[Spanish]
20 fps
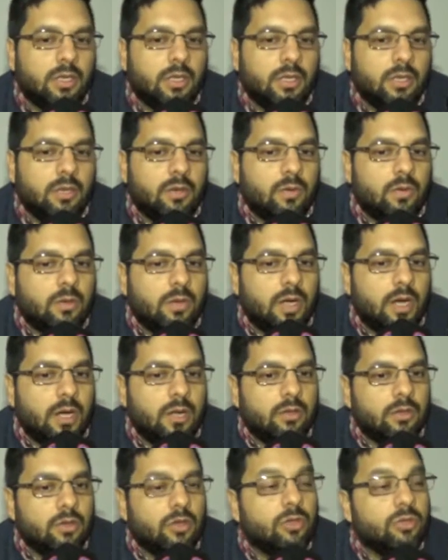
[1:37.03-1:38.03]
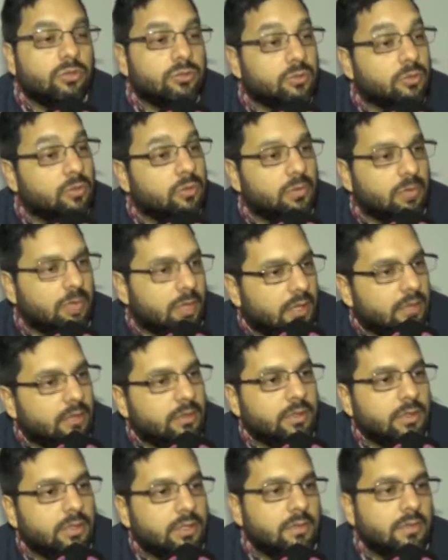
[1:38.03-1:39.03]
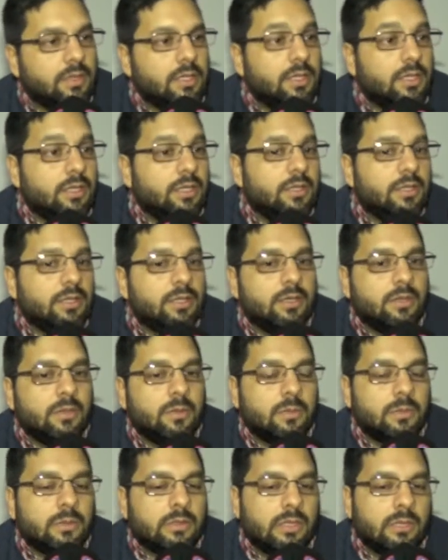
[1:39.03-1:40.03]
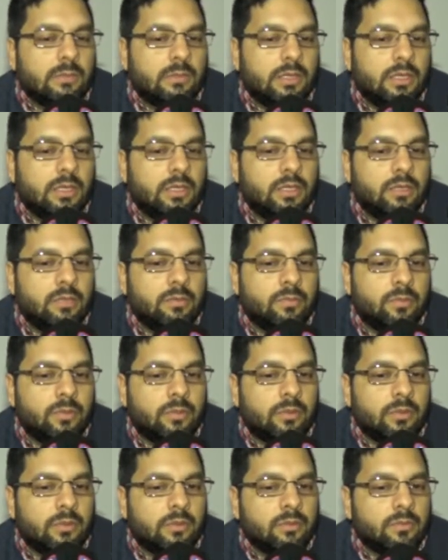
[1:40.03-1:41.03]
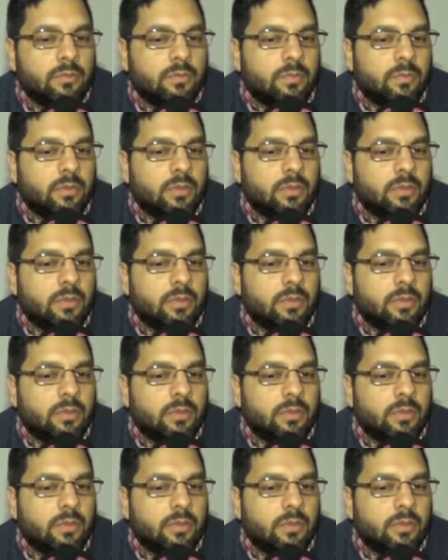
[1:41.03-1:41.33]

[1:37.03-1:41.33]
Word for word: el juzgado, los juzgados intervinientes, como también por,